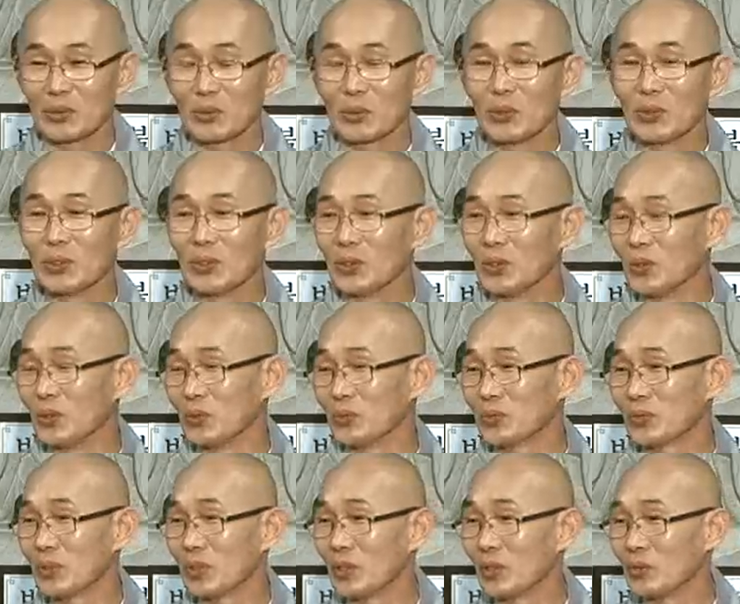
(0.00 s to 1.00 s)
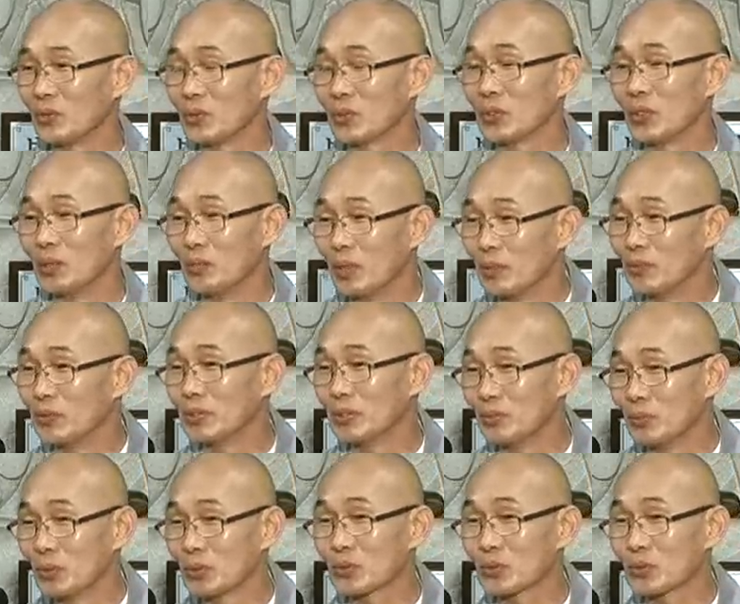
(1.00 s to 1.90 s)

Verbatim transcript: 또 우리 여보부님